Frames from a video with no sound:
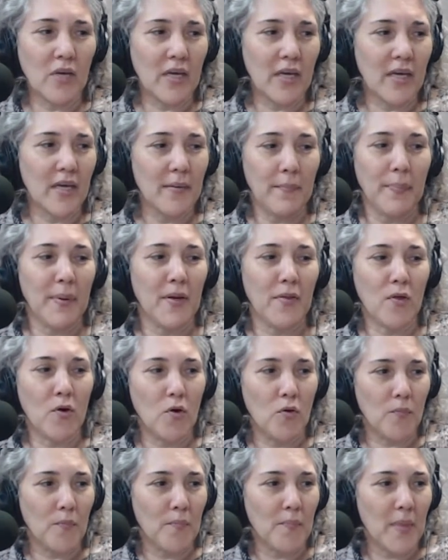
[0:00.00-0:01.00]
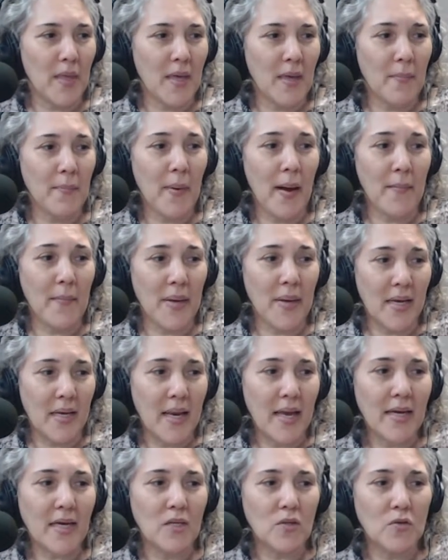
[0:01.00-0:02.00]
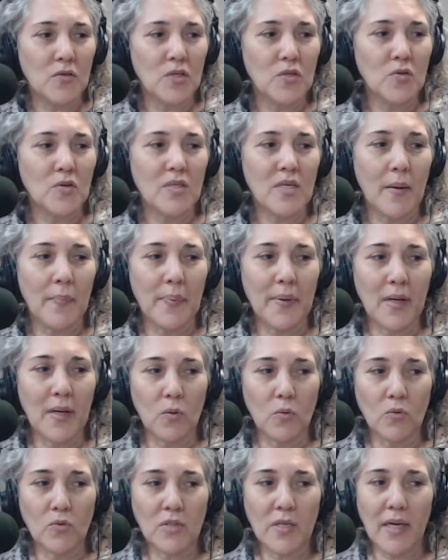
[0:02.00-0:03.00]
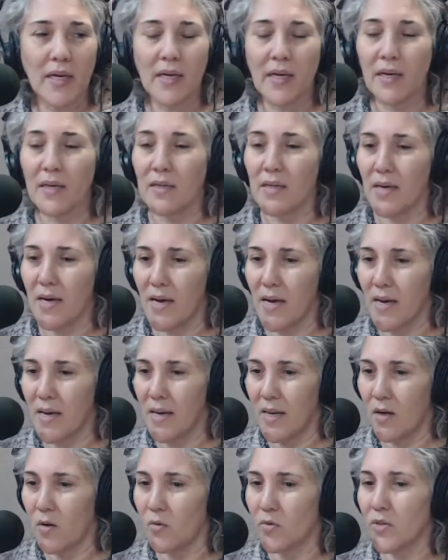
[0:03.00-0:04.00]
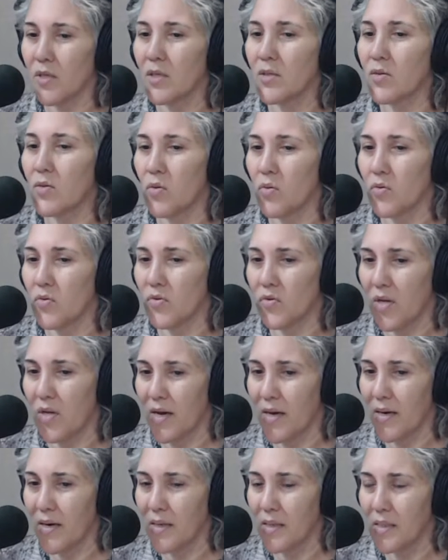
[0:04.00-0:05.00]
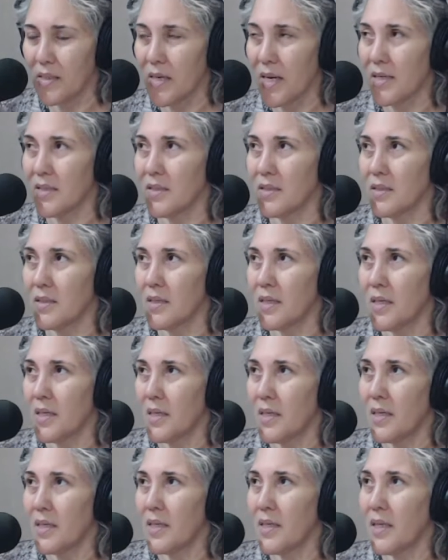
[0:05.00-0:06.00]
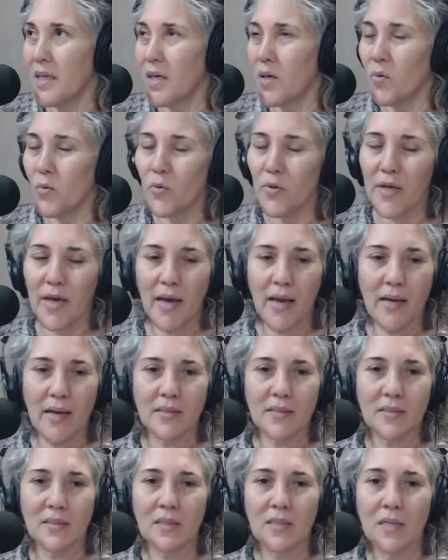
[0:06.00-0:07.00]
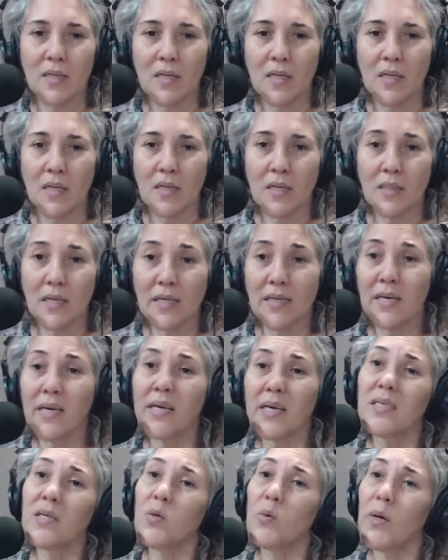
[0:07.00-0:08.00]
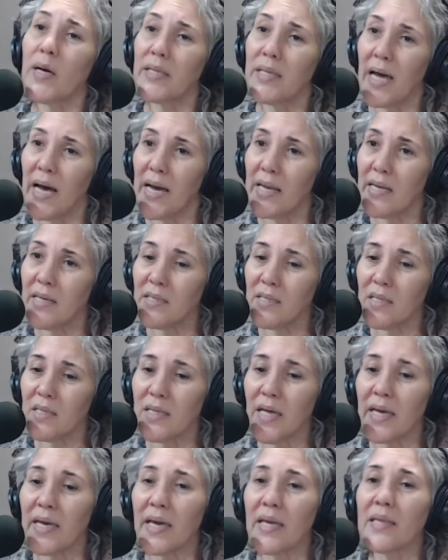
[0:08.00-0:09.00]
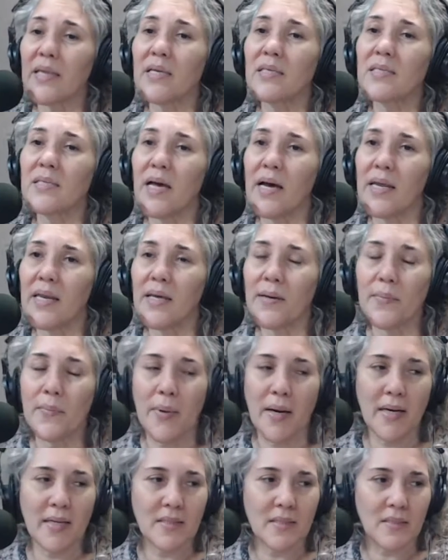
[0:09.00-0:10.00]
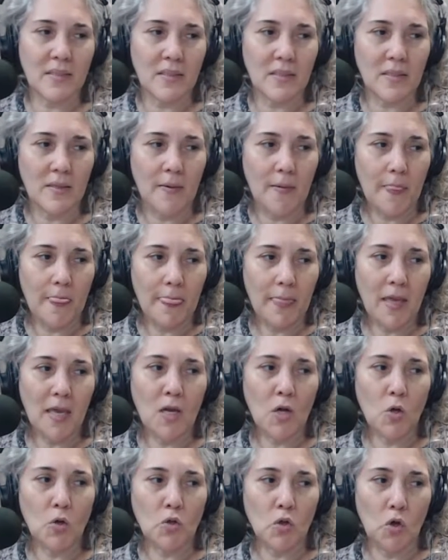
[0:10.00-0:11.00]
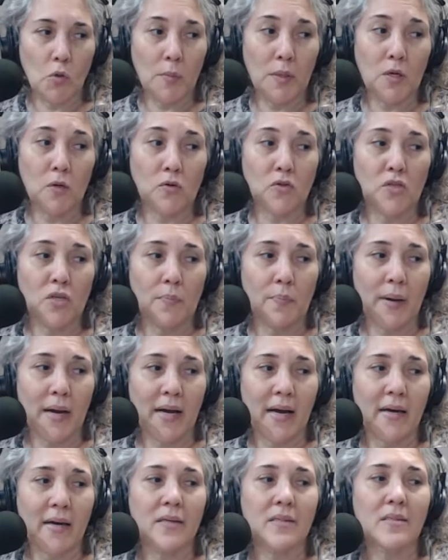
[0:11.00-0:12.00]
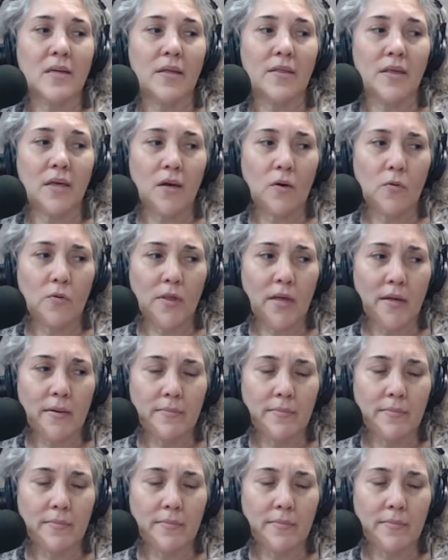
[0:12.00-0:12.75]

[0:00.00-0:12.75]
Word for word: eh, perdón, eh, Pamela, que nos hizo esa pregunta que ya le contestó Sara, las deudas. Tienes que hacer un análisis de qué te sale más económico, si pagar esa deuda